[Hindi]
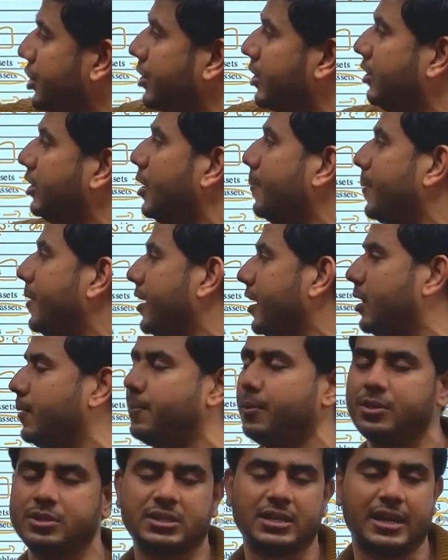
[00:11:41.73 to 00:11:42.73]
करना पड़ेगा
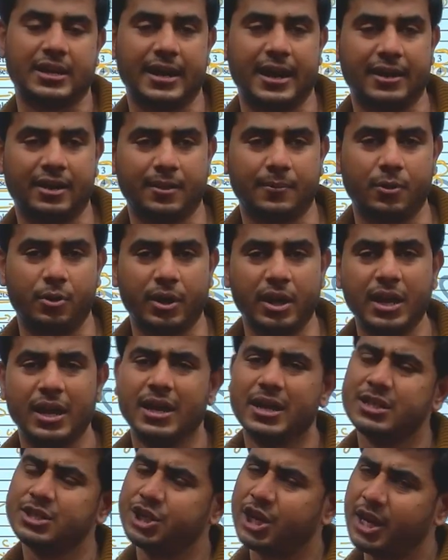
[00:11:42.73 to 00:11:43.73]
बहुत सारी आइटम होगी
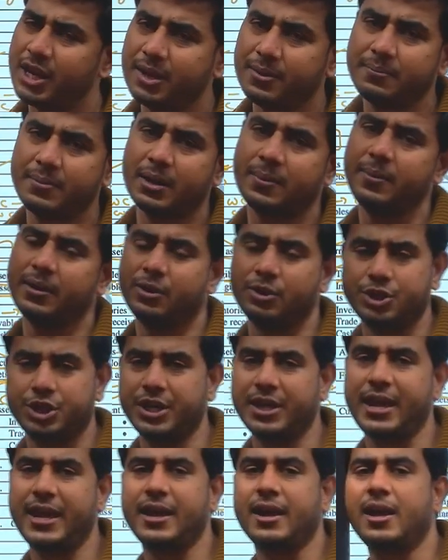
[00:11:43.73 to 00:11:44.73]
छह नंबर में क्वेश्चन
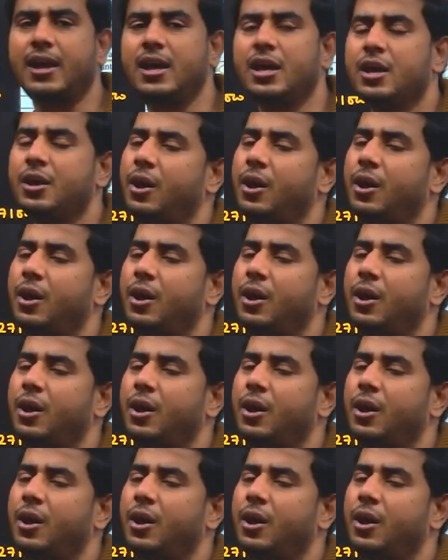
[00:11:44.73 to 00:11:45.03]
आएगा